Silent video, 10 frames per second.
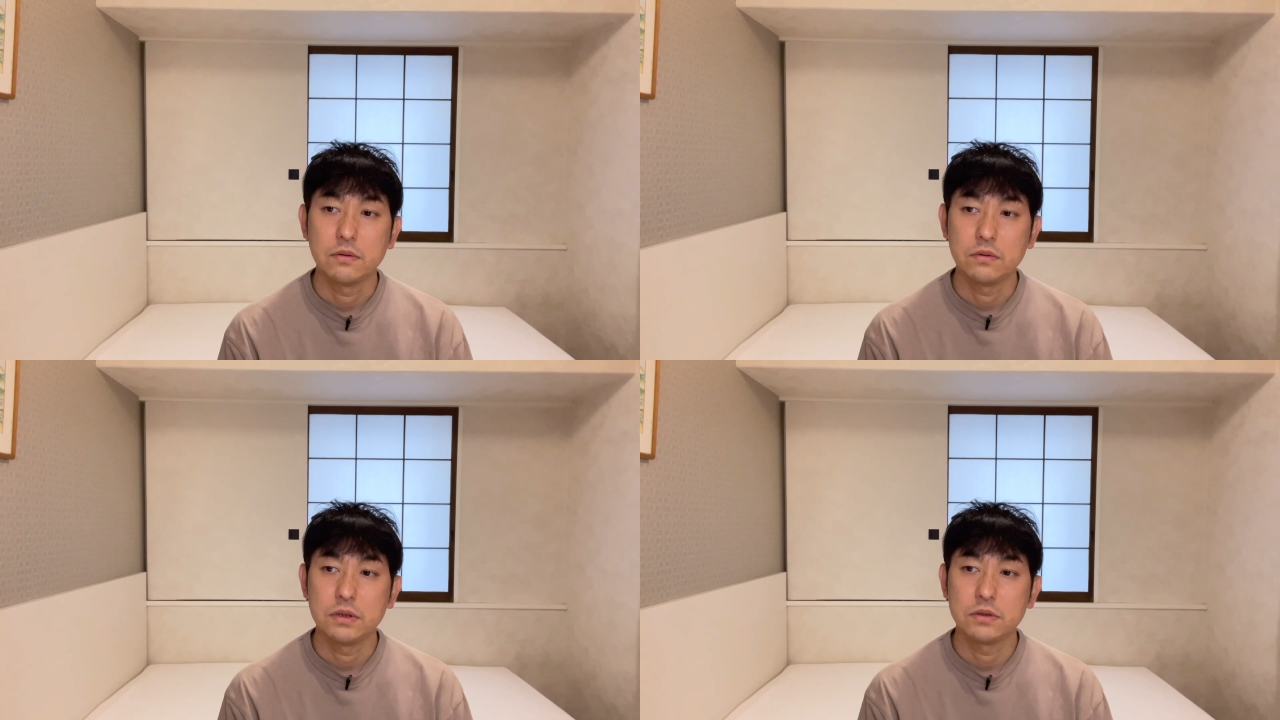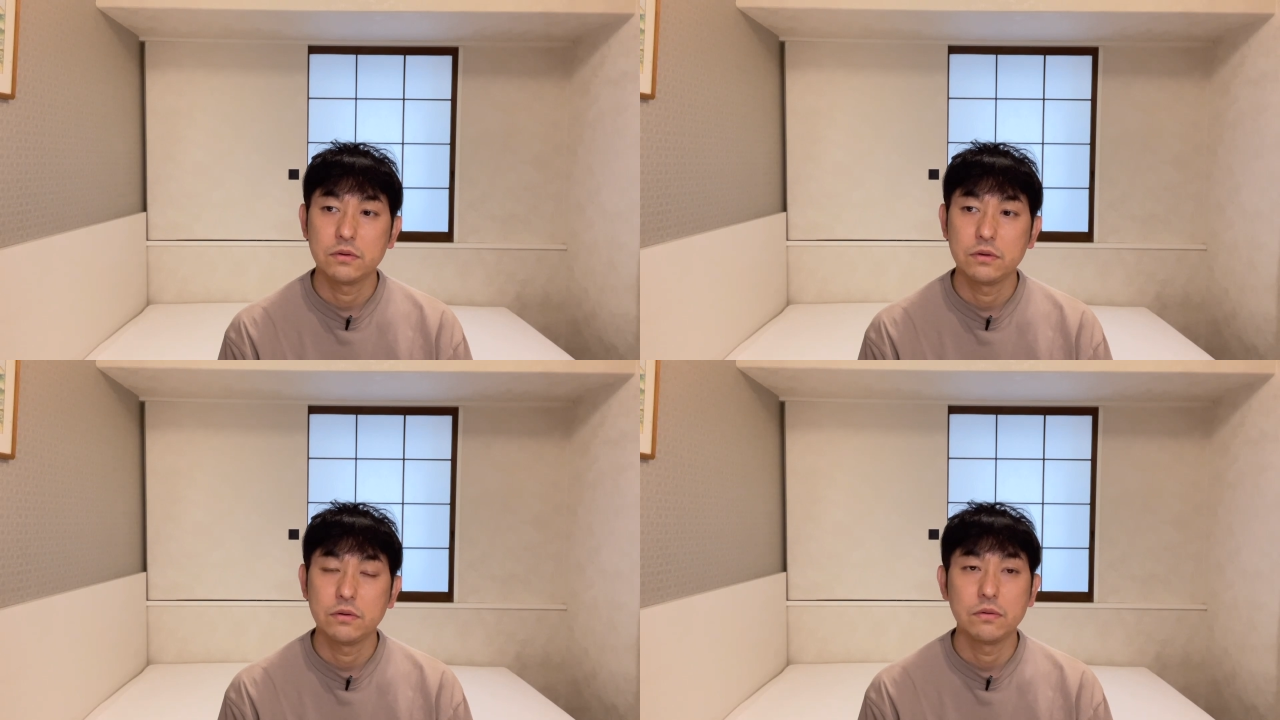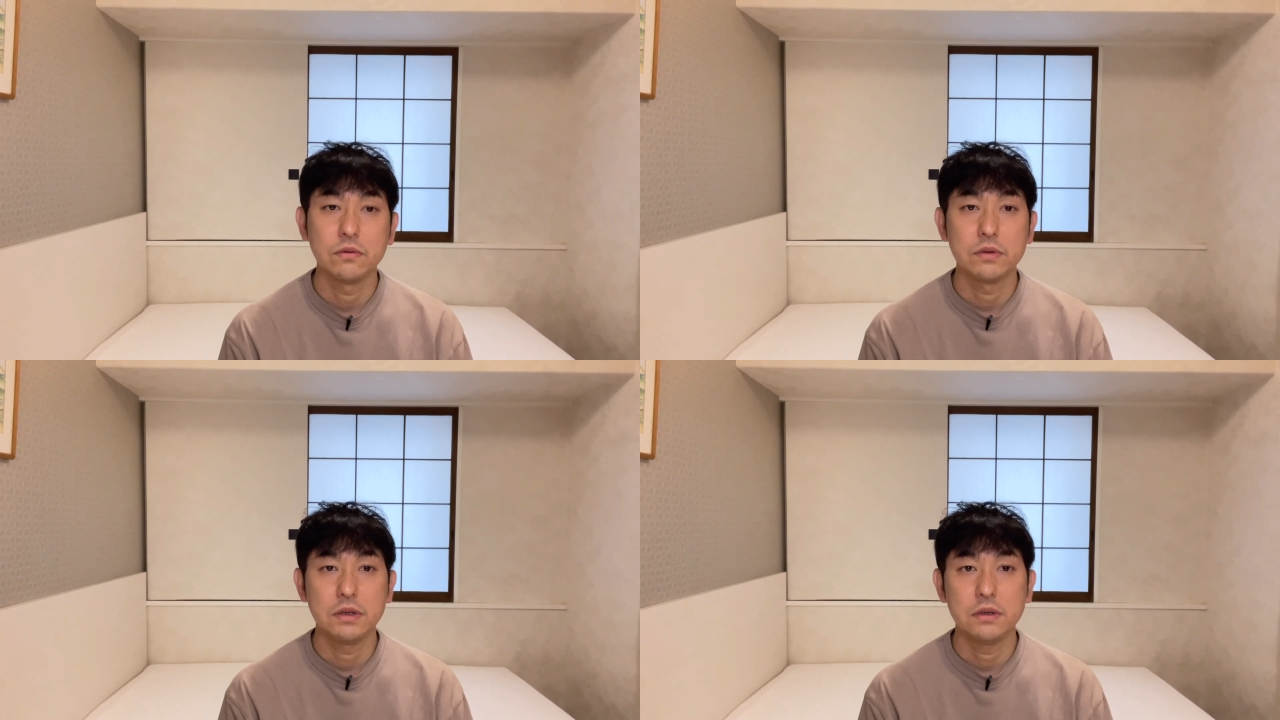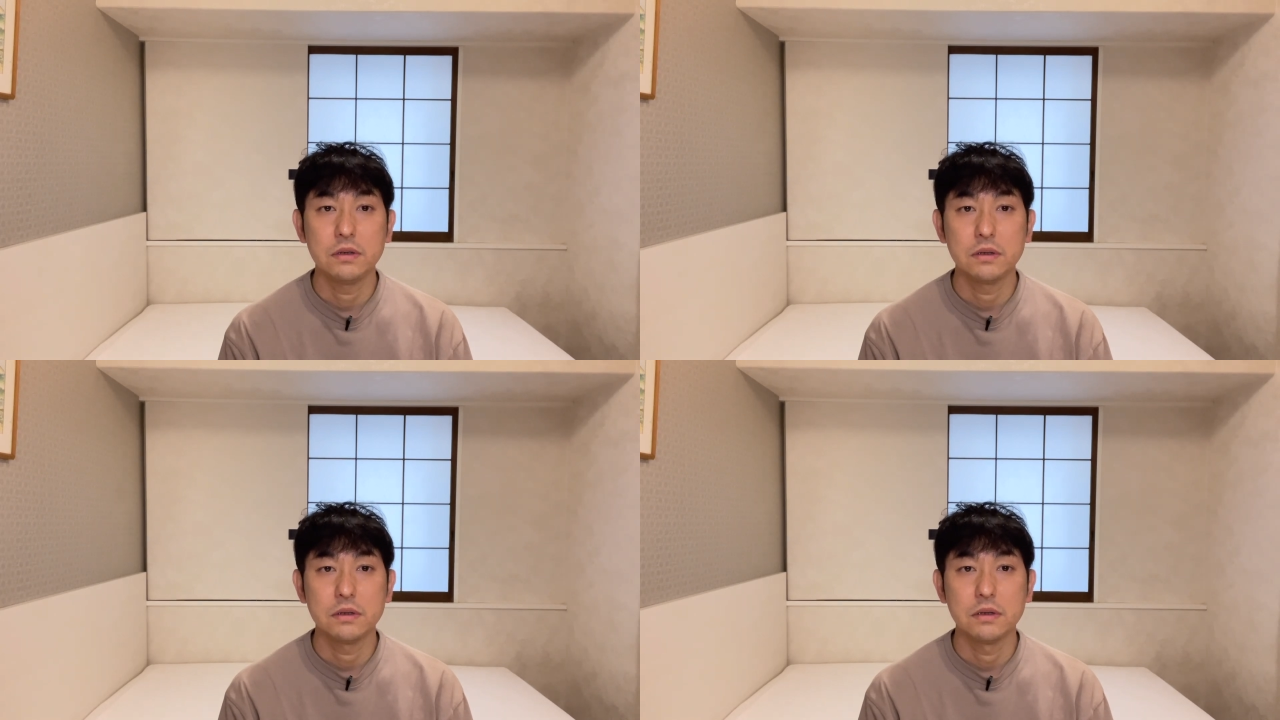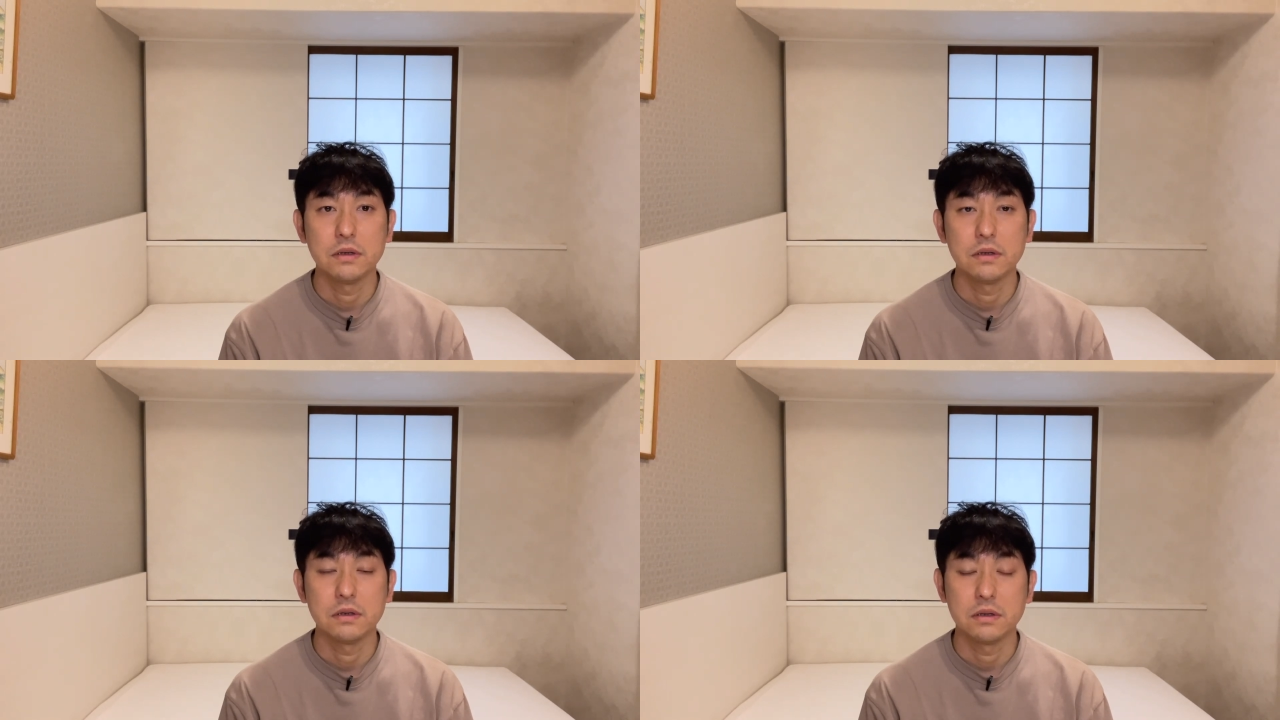オーディション用に、
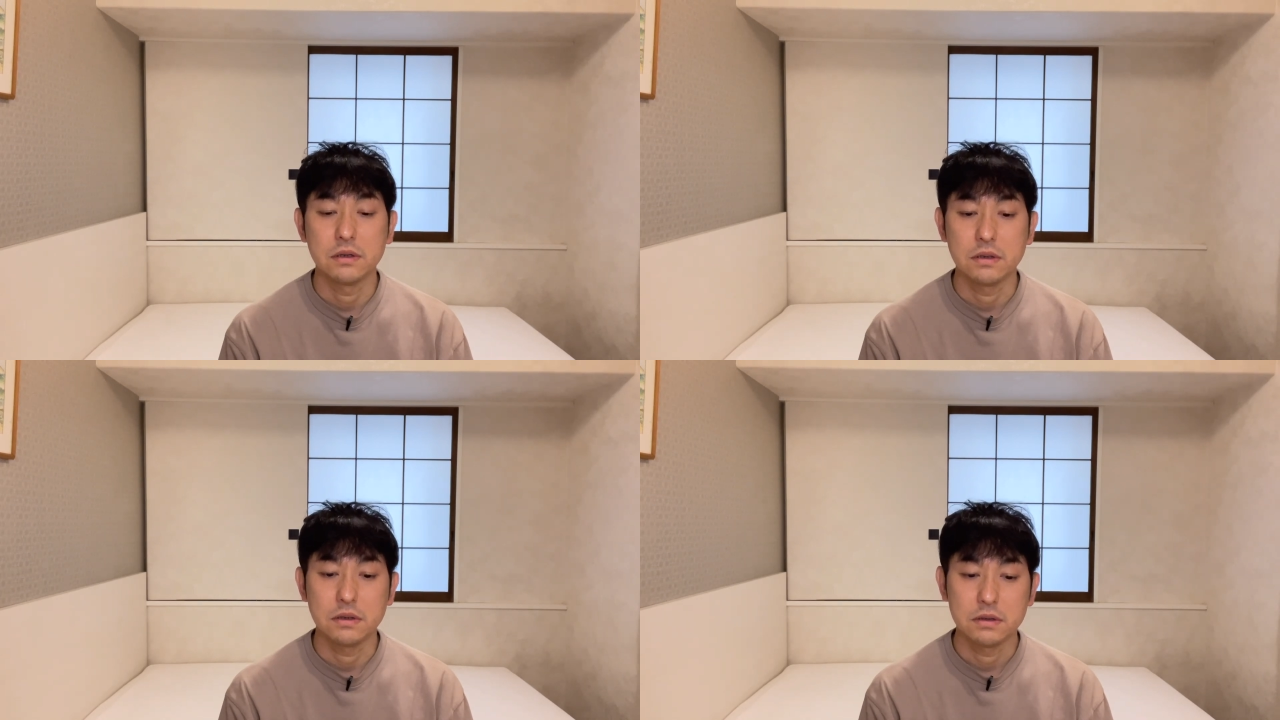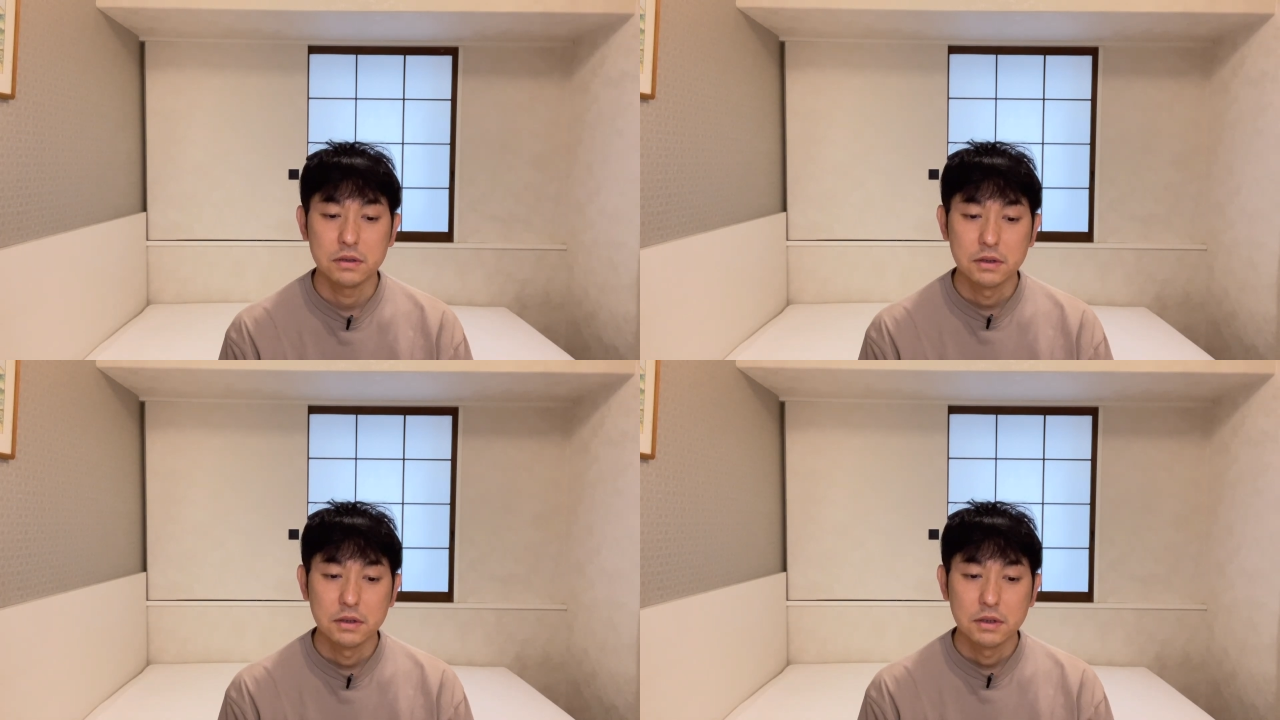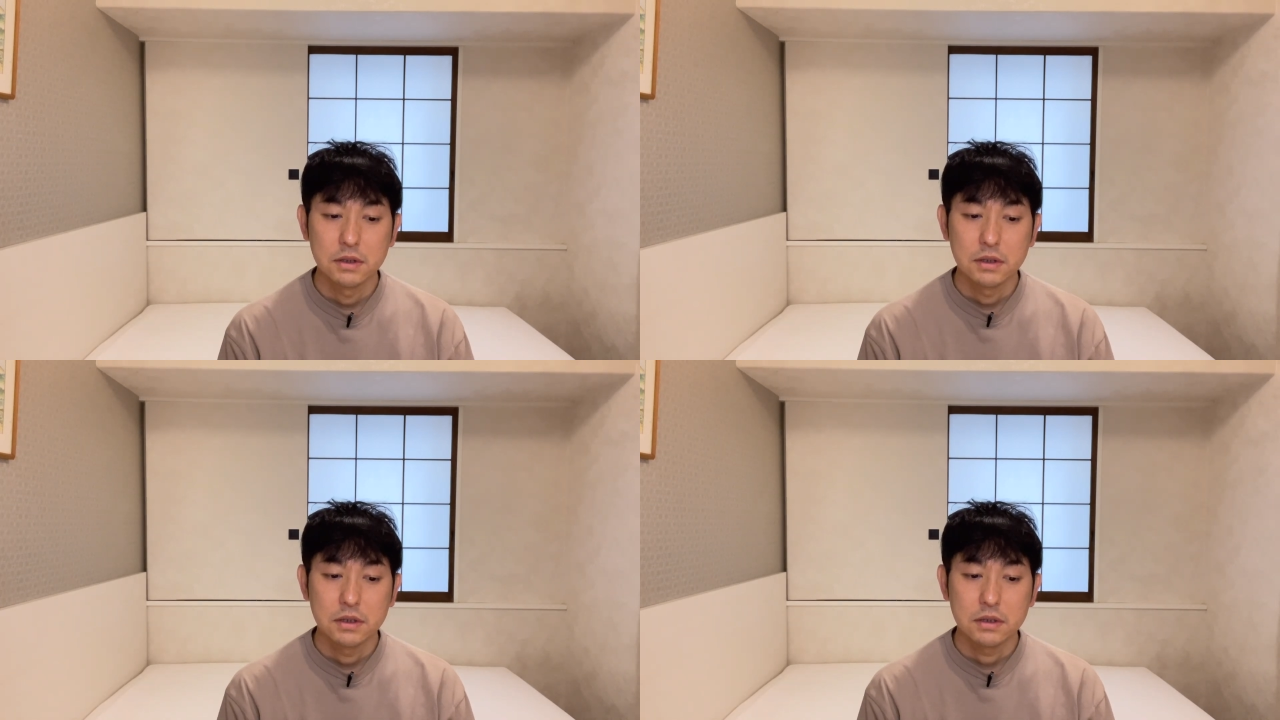えー、